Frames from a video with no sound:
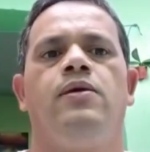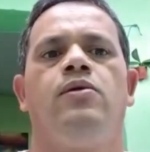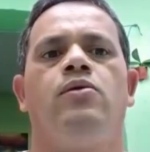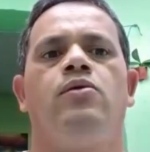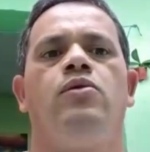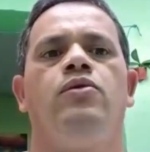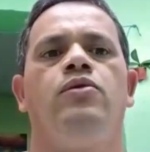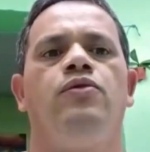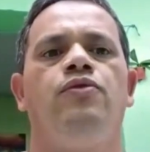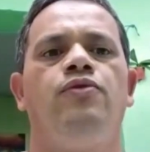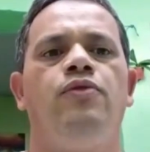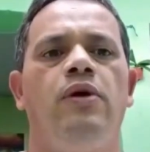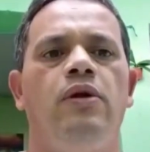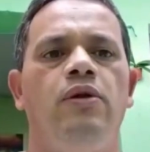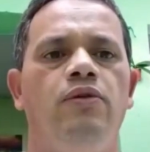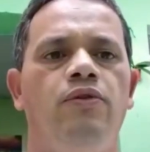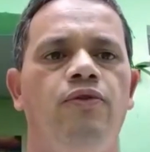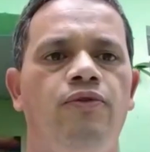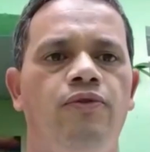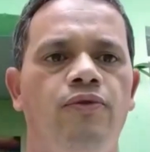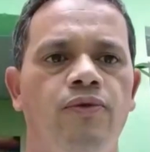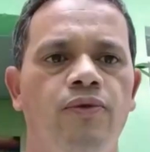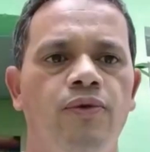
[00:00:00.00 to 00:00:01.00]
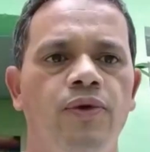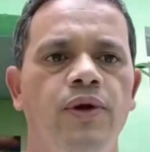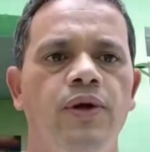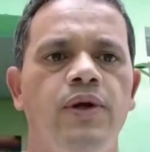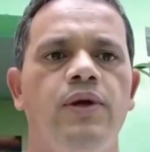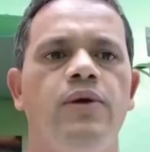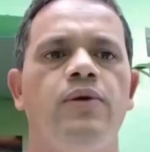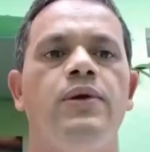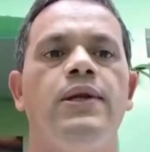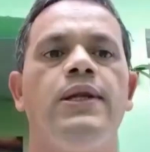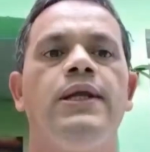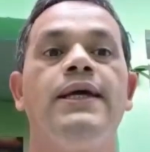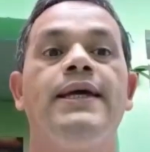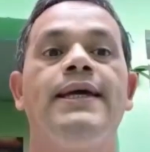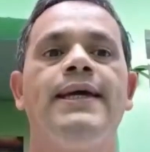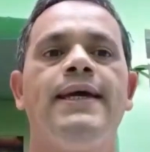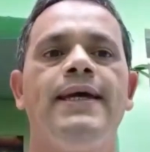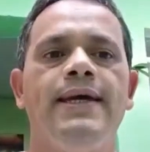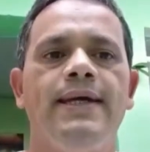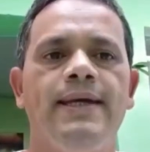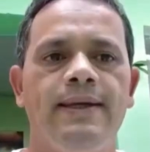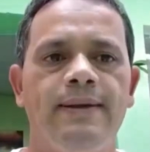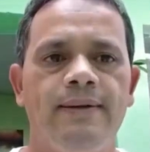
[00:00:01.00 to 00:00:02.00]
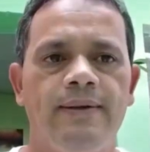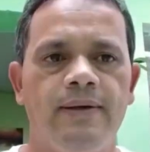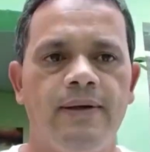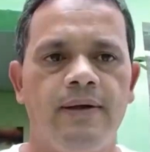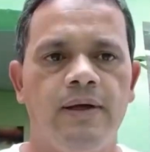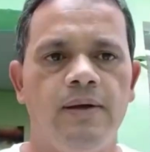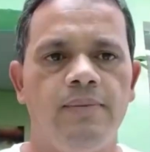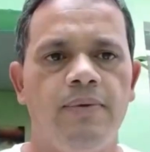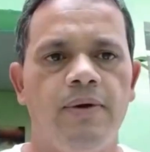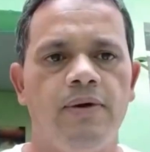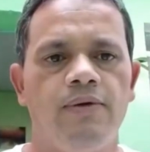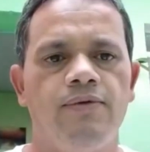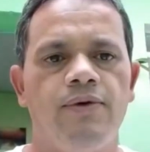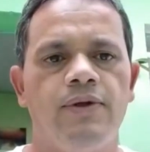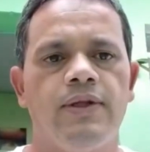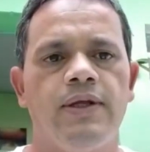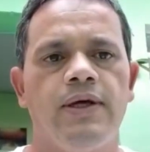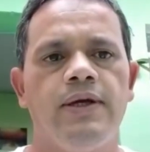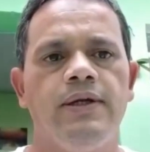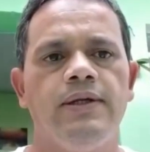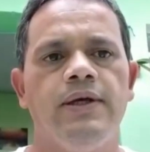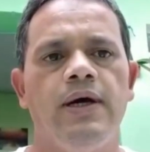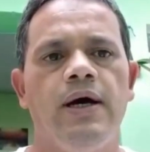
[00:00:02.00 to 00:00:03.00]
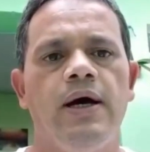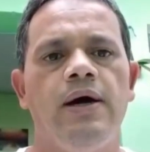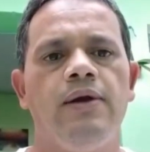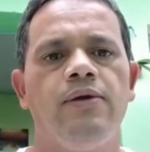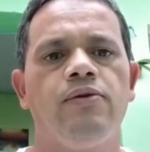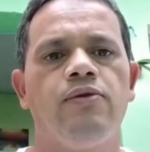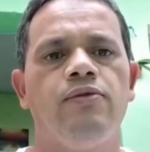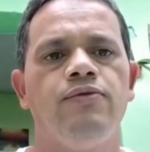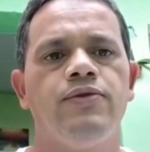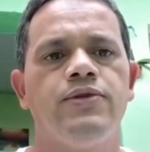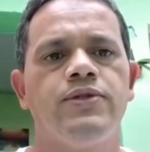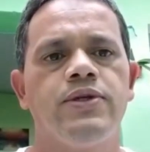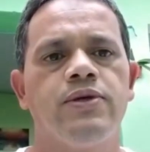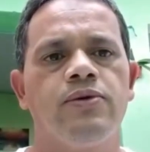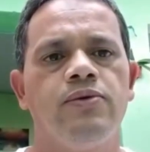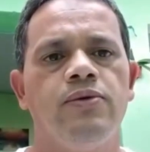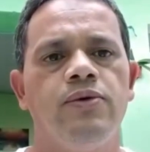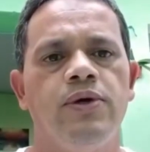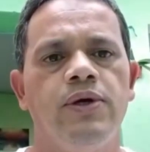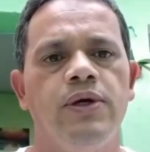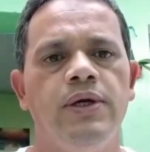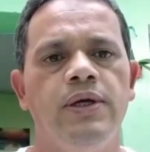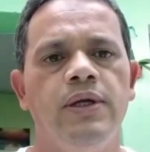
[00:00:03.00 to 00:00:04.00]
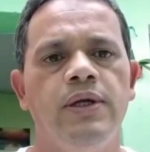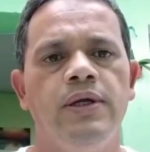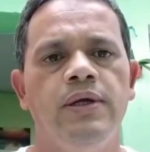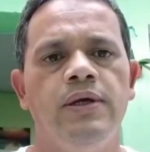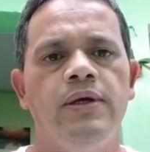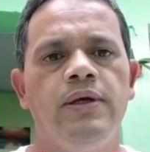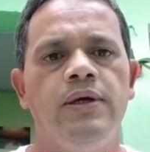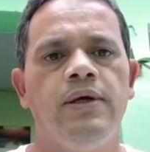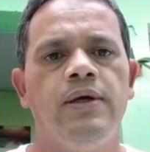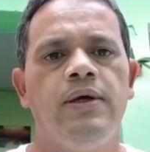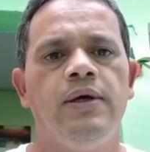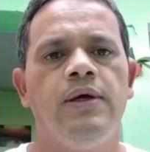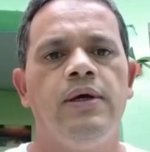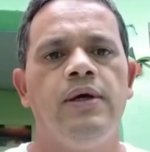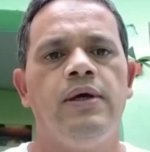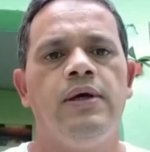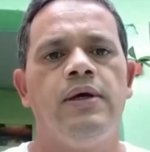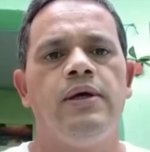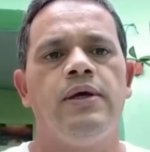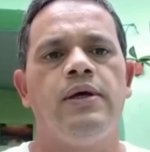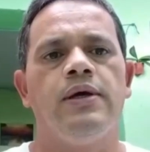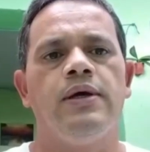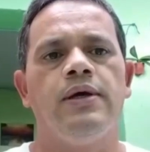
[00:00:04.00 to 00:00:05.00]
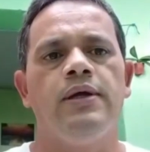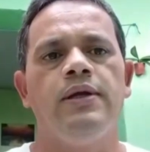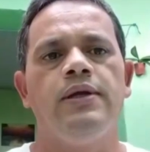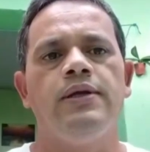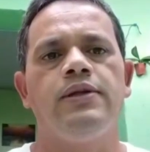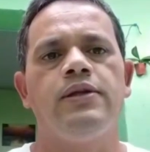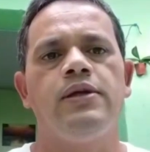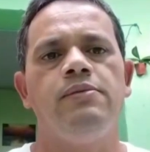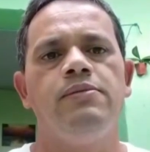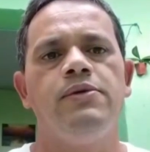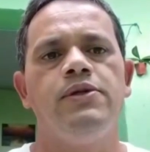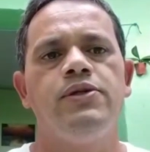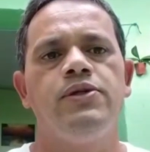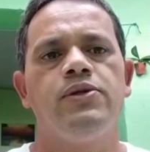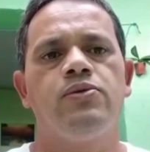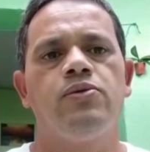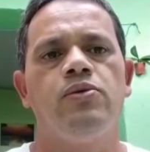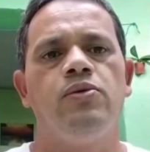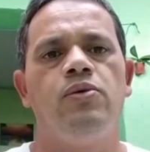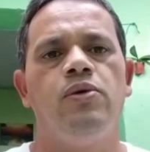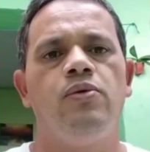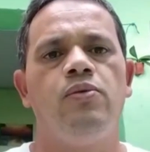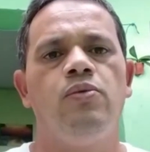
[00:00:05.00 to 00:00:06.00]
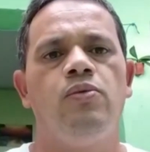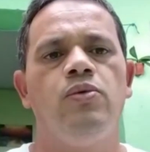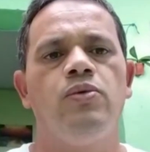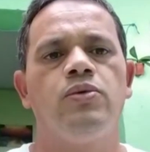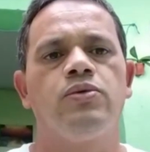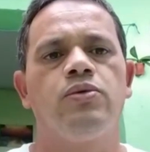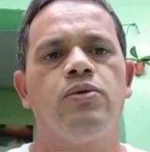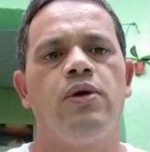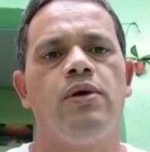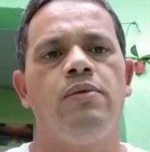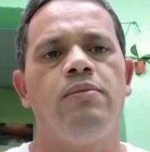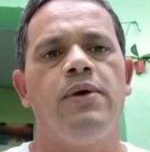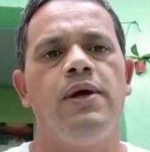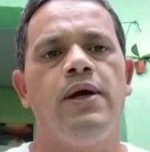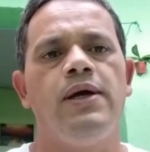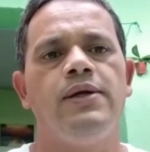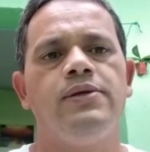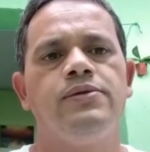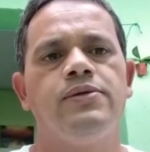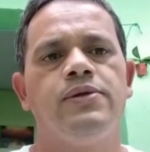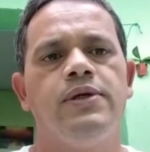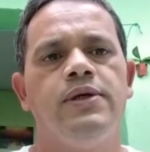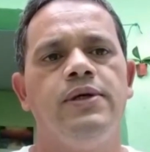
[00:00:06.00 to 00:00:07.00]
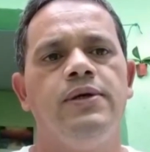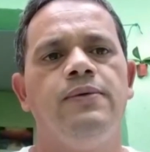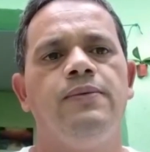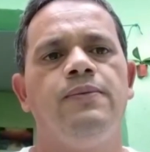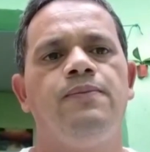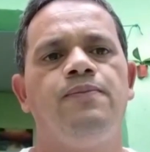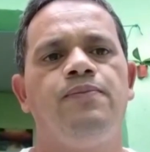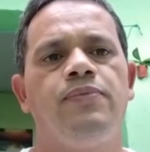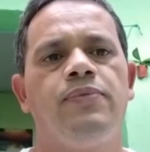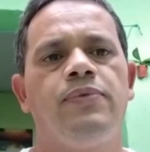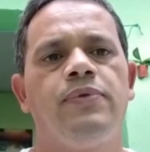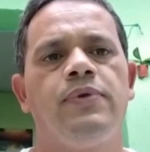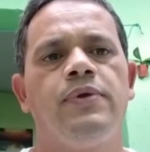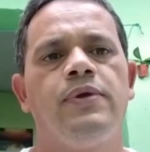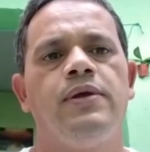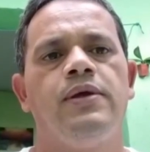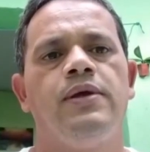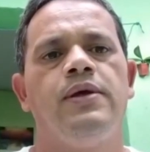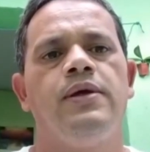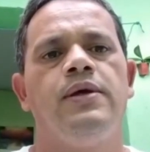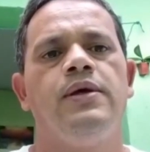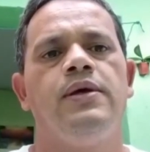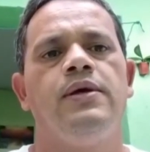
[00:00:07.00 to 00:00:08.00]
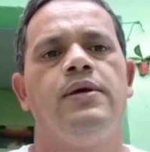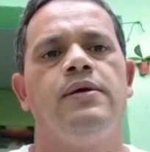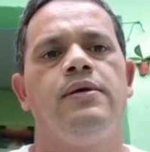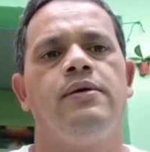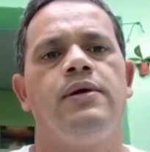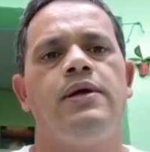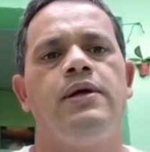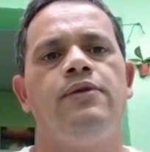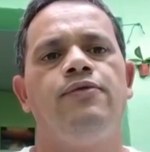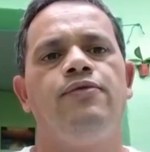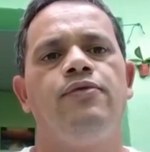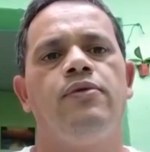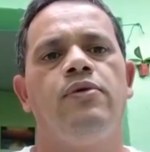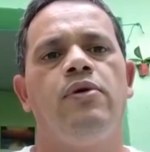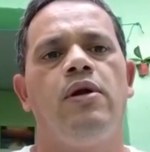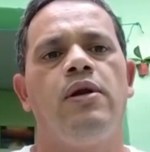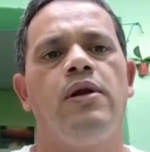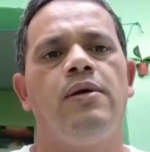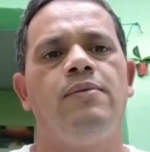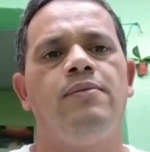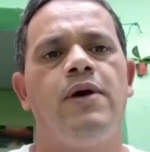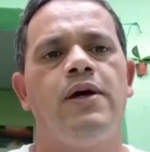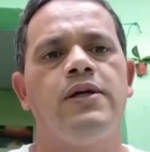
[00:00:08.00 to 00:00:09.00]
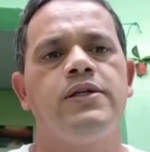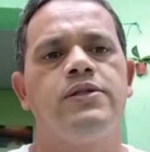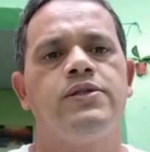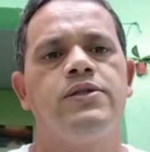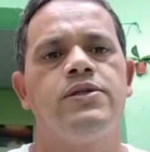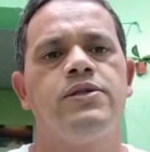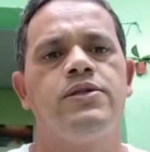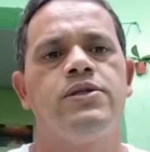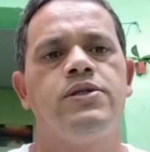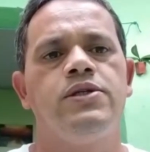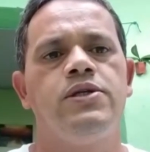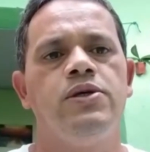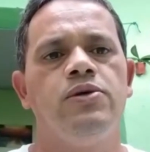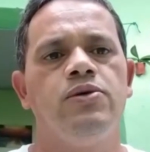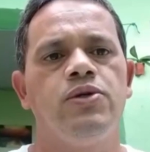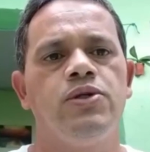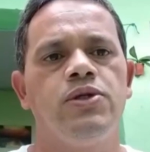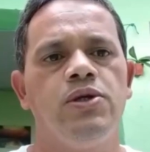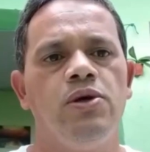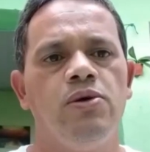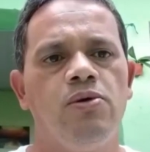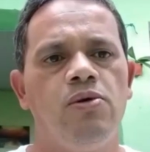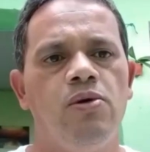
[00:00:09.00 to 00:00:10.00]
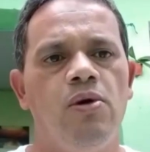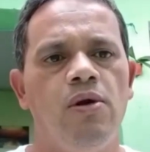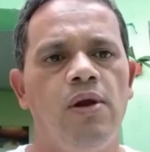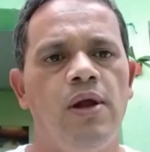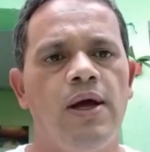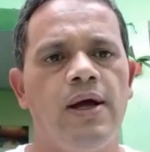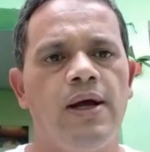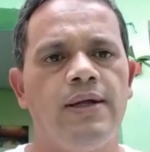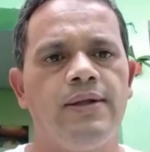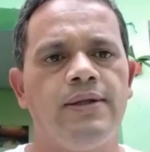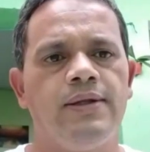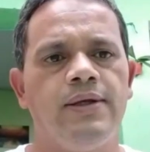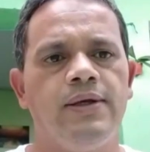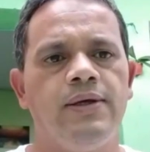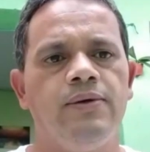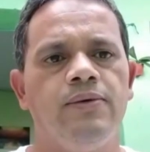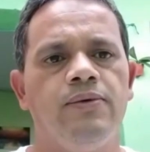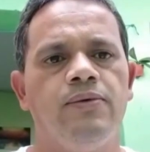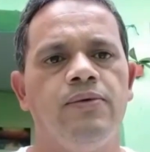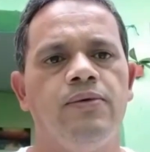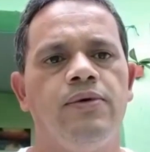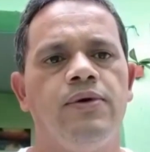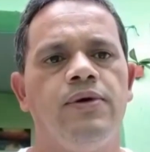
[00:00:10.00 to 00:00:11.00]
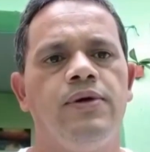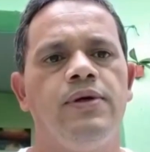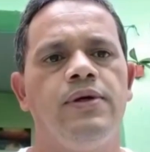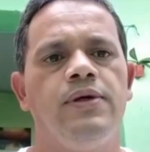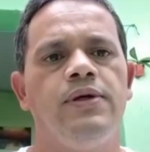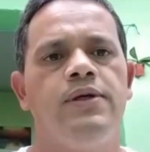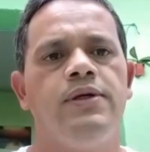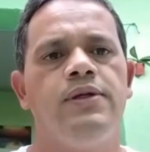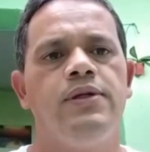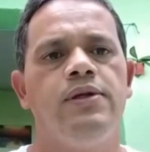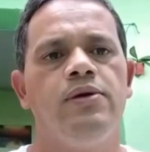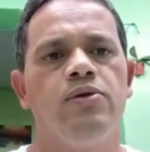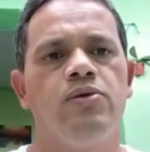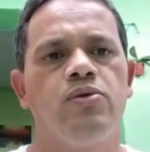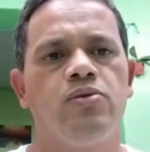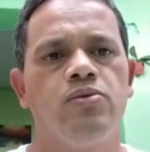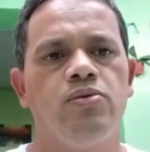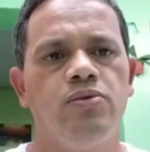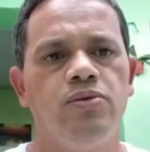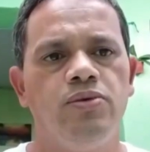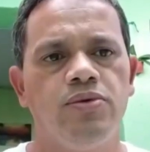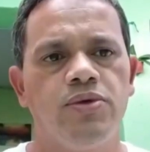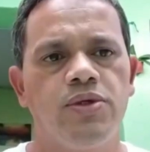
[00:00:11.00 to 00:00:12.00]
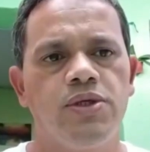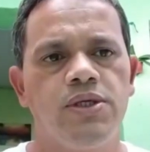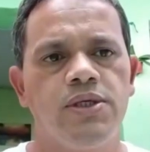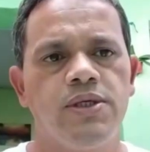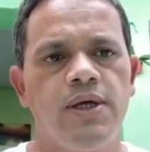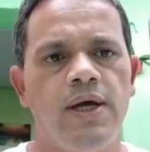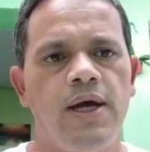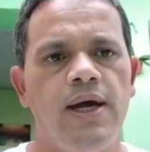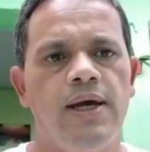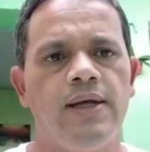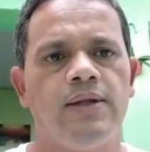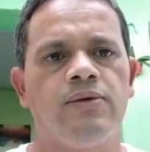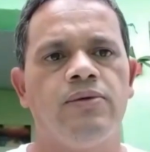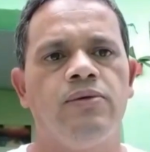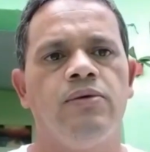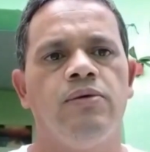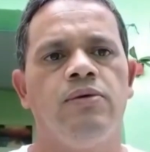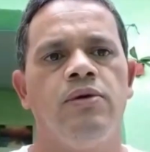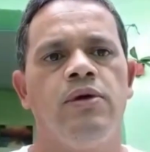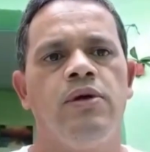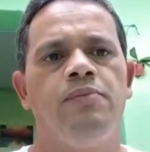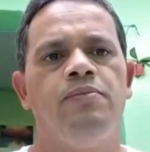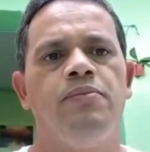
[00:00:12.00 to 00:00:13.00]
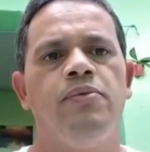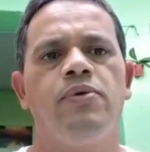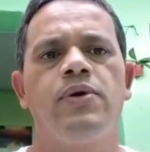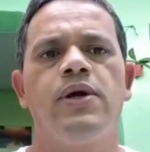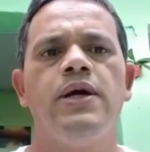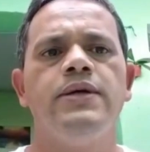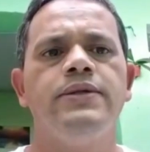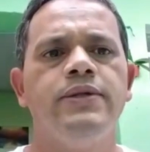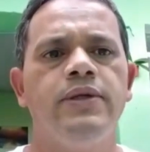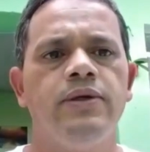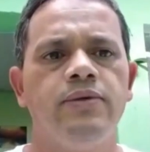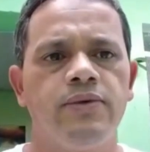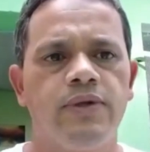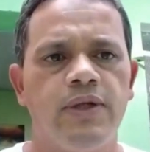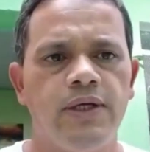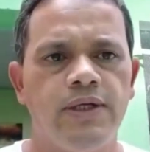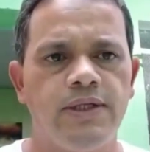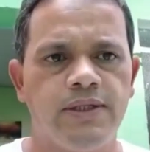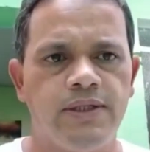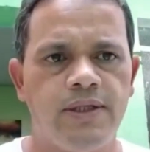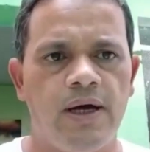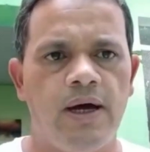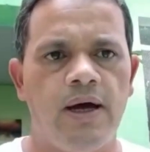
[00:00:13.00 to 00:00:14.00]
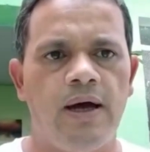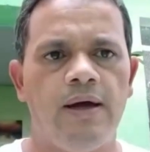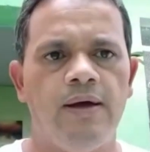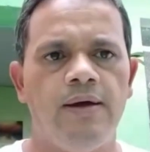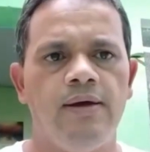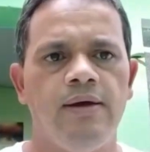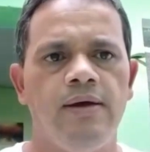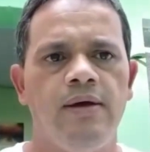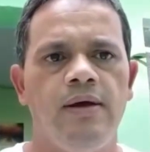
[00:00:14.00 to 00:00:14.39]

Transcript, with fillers: Quando eu falo eu fui, eu liguei, liguei para o veterinário, conversei com ele. Ele até me indicou um outro remédio, né? Ele falou: Olha, mas se o seu colega deu e deu tudo certo, por que não testar?